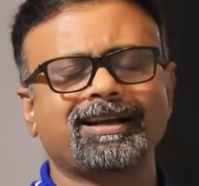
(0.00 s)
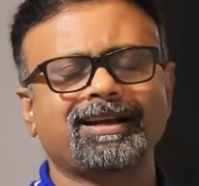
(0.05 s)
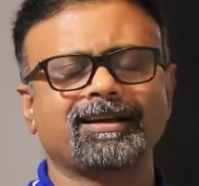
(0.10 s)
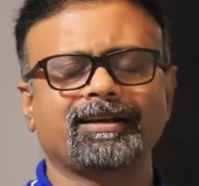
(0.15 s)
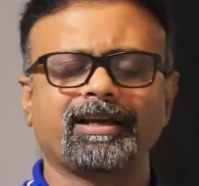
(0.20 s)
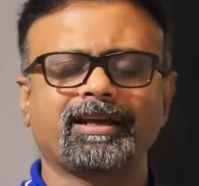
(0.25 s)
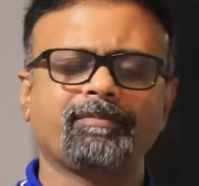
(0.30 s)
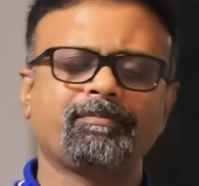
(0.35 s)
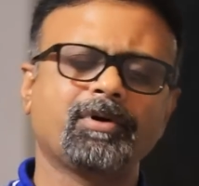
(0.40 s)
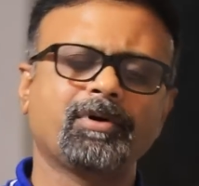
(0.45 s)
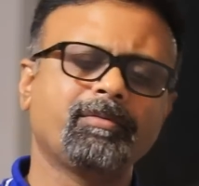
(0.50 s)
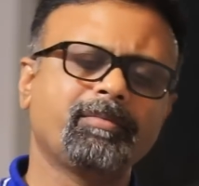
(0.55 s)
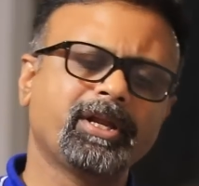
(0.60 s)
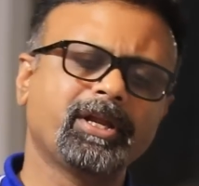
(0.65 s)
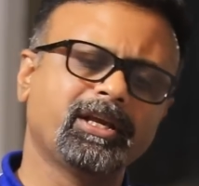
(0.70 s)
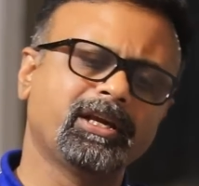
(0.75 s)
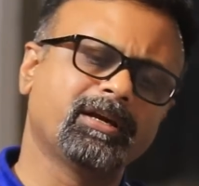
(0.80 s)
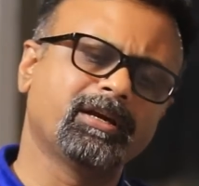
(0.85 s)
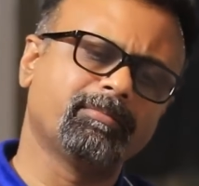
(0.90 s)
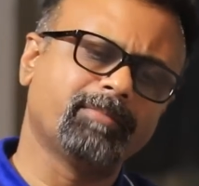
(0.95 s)
இல்லை
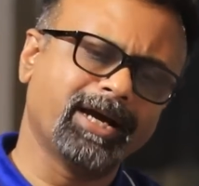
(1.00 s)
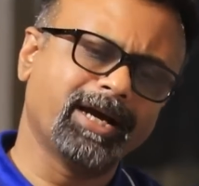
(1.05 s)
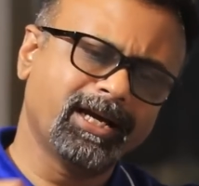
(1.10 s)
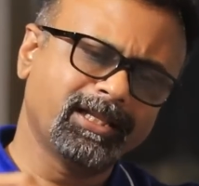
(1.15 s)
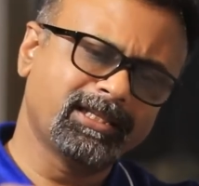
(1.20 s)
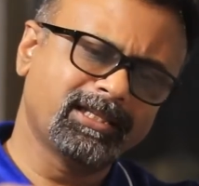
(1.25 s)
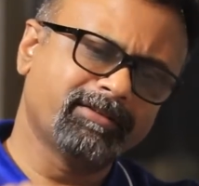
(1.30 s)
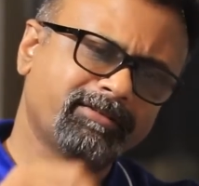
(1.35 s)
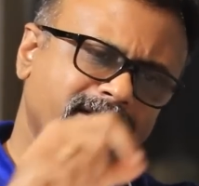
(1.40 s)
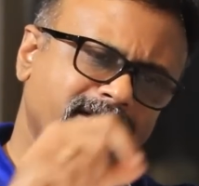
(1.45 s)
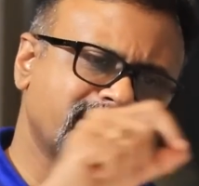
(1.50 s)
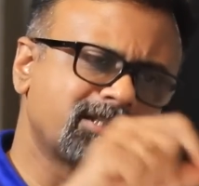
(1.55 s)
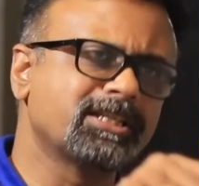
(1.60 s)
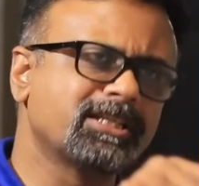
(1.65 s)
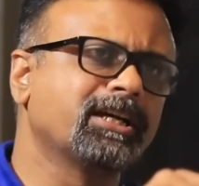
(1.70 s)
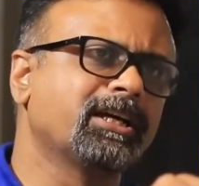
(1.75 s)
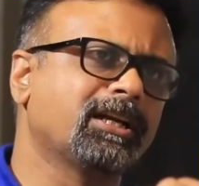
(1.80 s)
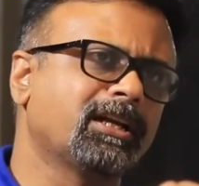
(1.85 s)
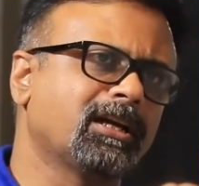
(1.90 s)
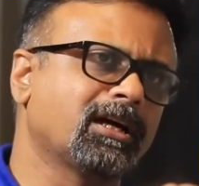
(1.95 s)
எப்போவுமே நீங்கள் பயத்தை
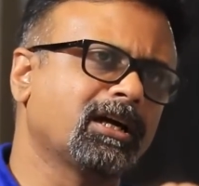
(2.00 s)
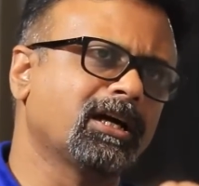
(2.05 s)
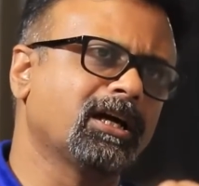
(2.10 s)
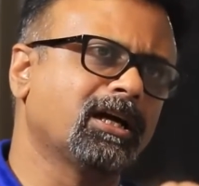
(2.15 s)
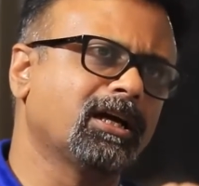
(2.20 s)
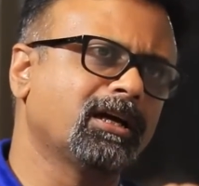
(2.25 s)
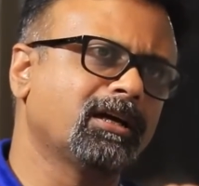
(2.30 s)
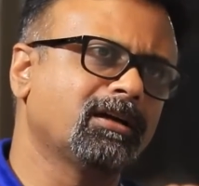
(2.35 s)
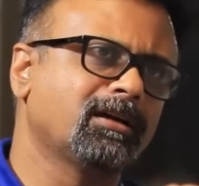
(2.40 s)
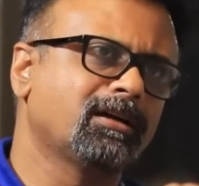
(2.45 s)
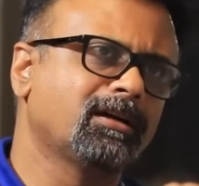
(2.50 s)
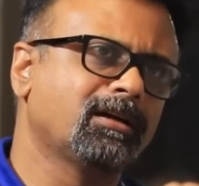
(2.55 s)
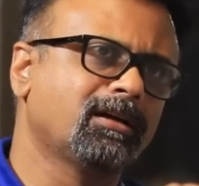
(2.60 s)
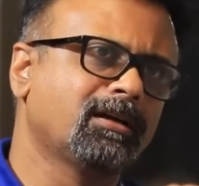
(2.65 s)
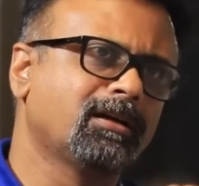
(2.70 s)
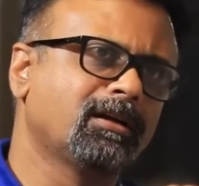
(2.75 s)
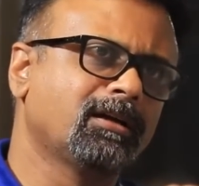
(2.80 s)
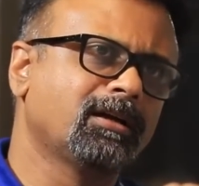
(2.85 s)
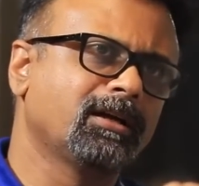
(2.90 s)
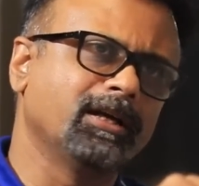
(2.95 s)
விதைச்சிங்கன்னாக்கா
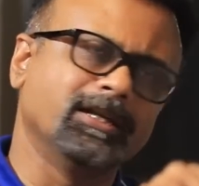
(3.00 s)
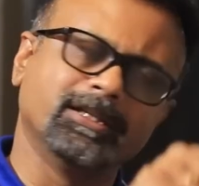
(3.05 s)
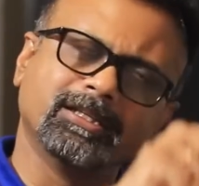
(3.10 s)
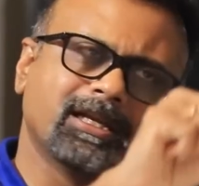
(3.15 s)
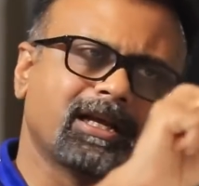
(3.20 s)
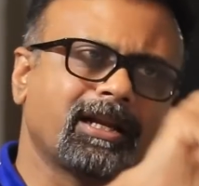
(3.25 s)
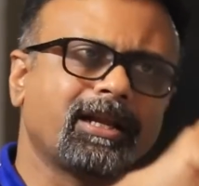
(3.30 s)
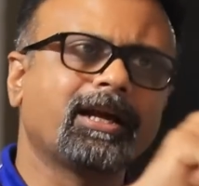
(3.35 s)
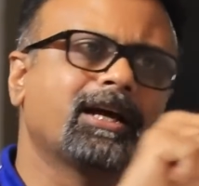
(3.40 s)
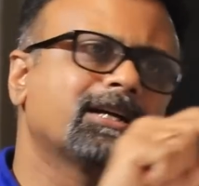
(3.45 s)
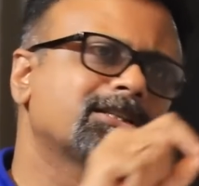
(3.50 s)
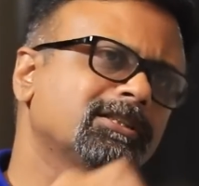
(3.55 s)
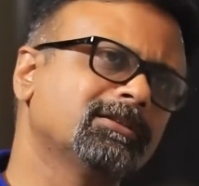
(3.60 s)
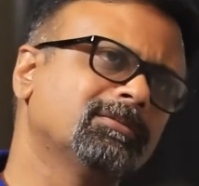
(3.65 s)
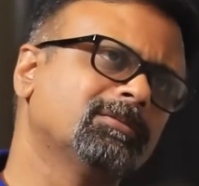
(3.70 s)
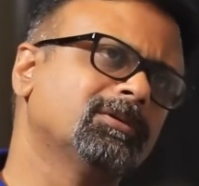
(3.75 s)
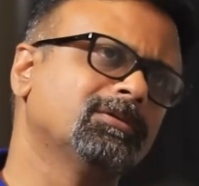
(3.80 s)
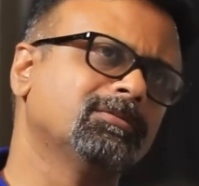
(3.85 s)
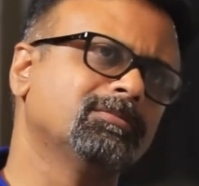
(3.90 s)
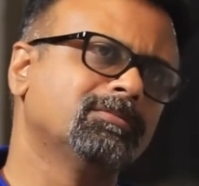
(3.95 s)
இதுதான்
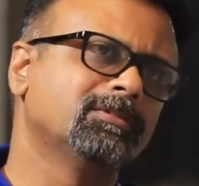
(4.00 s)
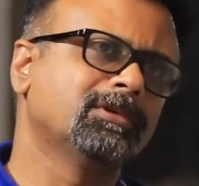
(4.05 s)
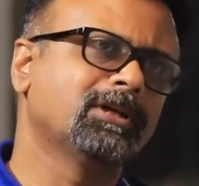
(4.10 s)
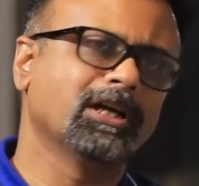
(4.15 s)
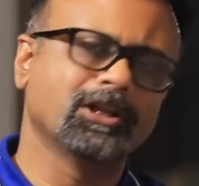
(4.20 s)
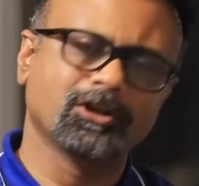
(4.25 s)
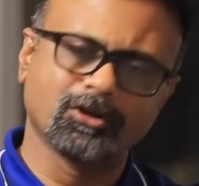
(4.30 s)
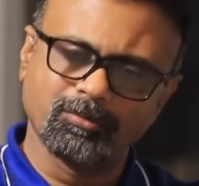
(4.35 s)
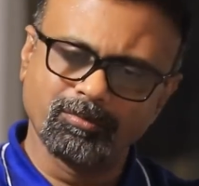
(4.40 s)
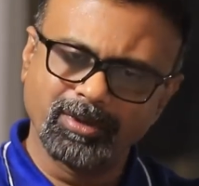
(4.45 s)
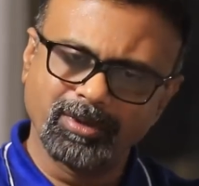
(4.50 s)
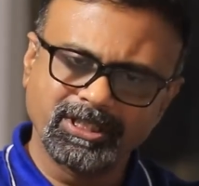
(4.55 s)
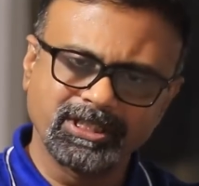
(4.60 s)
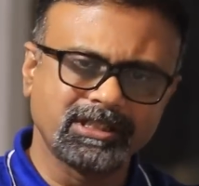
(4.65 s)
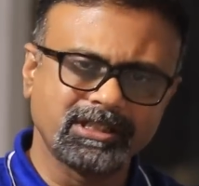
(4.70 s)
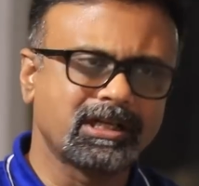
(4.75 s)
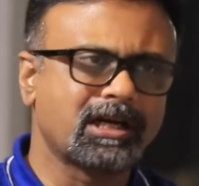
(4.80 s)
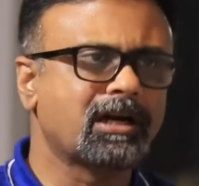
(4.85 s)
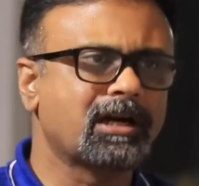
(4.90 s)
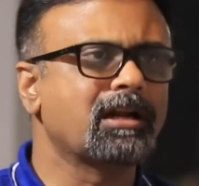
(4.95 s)
ரியாக்ஷன் வரும் அது ரொம்ப
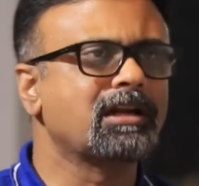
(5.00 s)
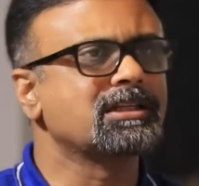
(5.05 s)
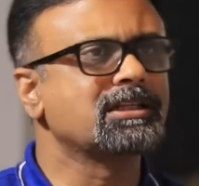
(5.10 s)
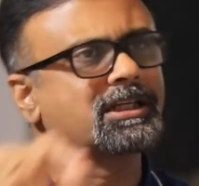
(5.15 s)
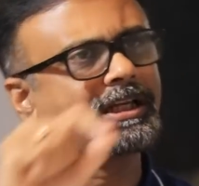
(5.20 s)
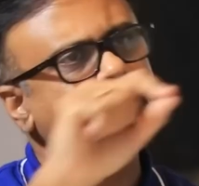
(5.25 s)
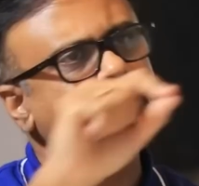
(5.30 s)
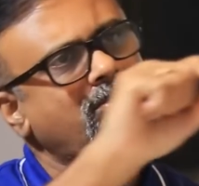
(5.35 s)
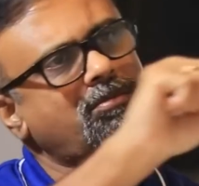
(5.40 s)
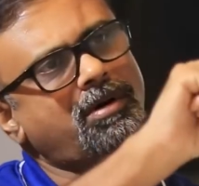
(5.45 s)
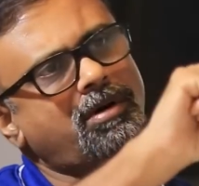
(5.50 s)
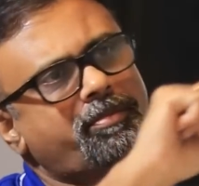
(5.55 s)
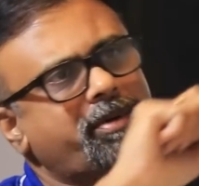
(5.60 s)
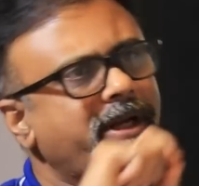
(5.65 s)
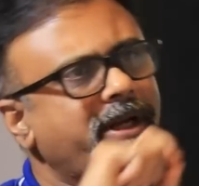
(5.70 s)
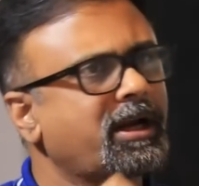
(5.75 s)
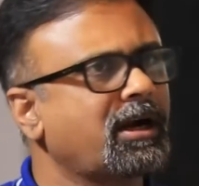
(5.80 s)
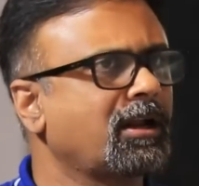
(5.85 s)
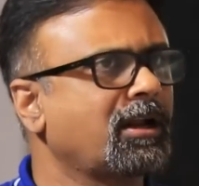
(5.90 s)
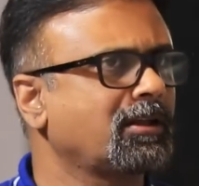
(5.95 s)
சின்ன ஆனாலும் சரி ரொம்ப
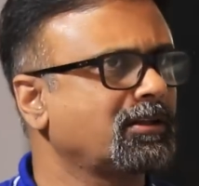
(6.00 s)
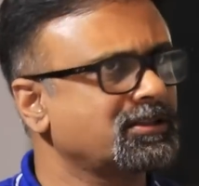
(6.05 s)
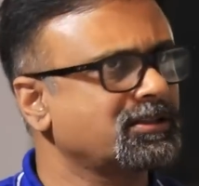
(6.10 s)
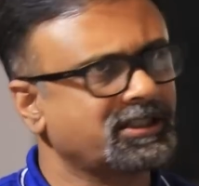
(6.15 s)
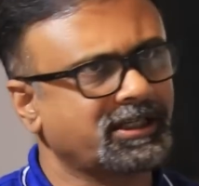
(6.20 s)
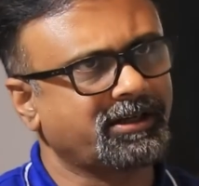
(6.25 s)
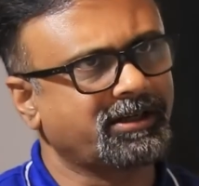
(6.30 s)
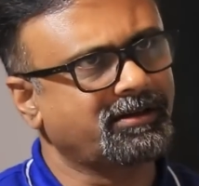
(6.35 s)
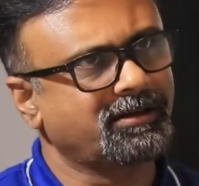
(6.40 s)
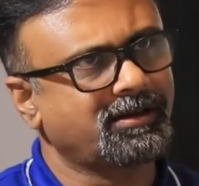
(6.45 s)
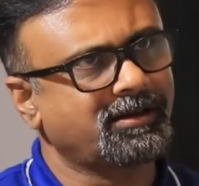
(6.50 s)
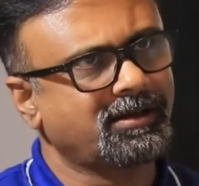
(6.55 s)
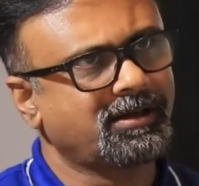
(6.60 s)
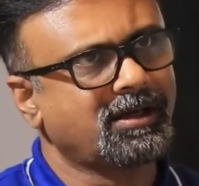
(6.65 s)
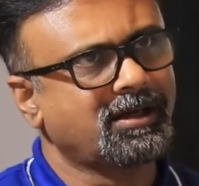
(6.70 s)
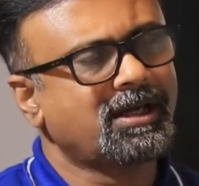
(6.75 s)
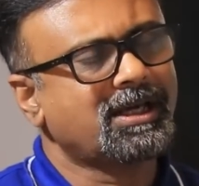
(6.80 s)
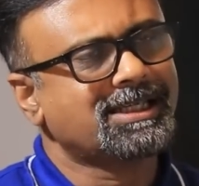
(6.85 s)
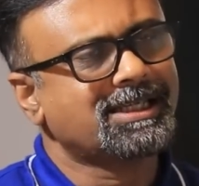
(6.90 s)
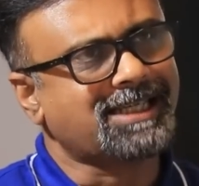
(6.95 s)
பெரிய ஆளாலும் சரி
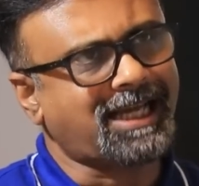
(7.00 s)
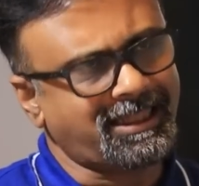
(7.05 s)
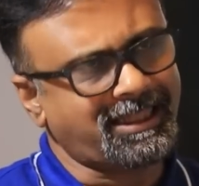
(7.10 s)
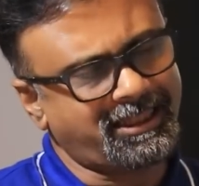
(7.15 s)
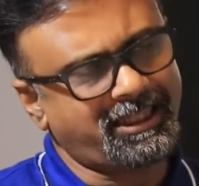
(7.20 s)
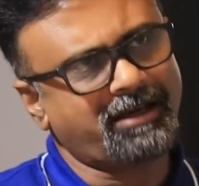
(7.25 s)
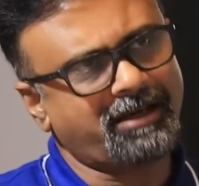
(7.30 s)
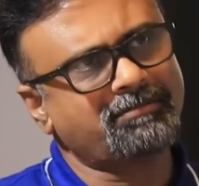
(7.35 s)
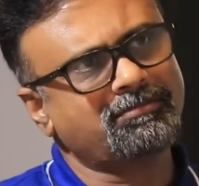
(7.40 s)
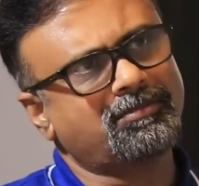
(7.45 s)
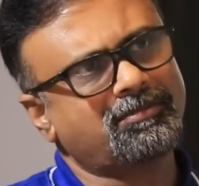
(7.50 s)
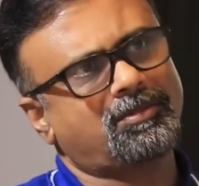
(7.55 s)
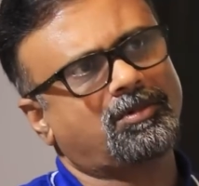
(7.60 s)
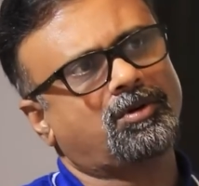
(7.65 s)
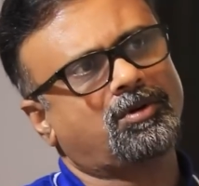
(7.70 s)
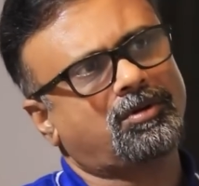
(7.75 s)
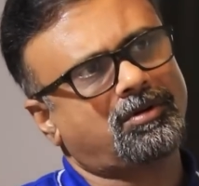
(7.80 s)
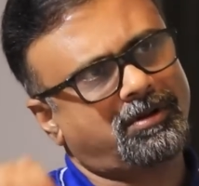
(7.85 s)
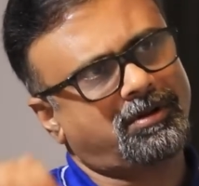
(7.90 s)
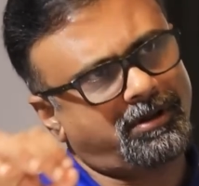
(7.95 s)
சத்தியம்
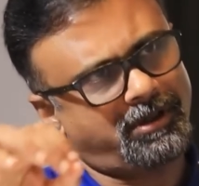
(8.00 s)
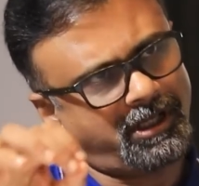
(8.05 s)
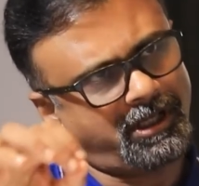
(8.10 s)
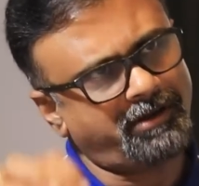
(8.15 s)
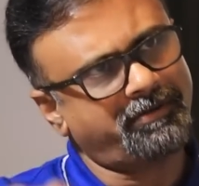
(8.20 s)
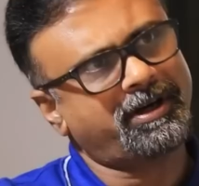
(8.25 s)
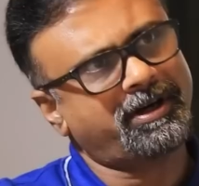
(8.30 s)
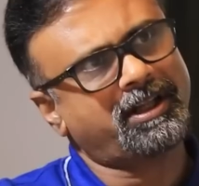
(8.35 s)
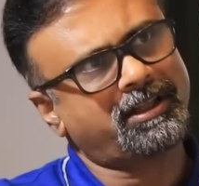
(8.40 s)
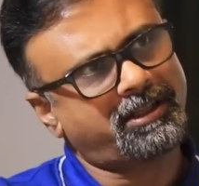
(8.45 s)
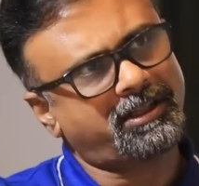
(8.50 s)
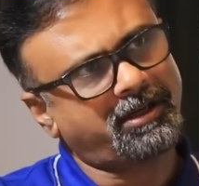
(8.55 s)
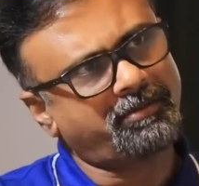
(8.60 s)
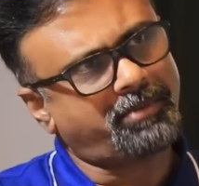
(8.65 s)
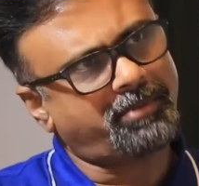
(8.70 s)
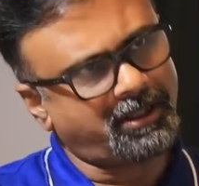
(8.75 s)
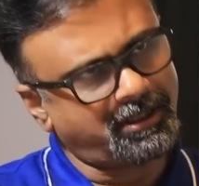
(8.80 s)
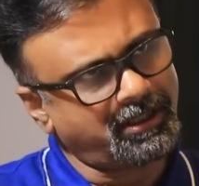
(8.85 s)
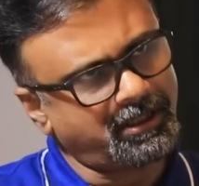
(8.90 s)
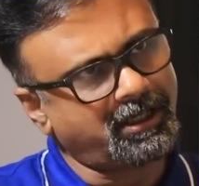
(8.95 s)
நிறுவனத்தின்
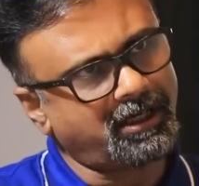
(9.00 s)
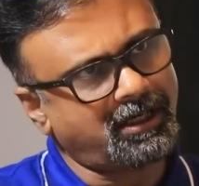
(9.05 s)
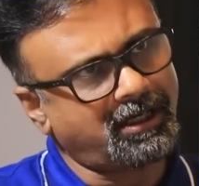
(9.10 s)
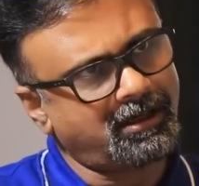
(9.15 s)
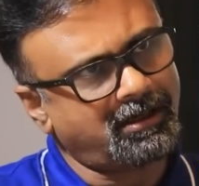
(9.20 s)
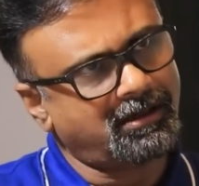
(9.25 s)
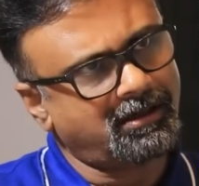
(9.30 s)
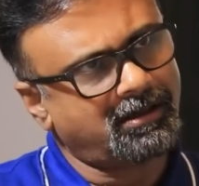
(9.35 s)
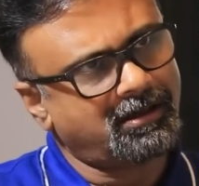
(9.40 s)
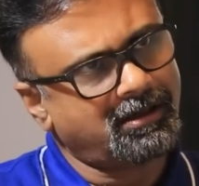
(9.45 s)
பங்குகள்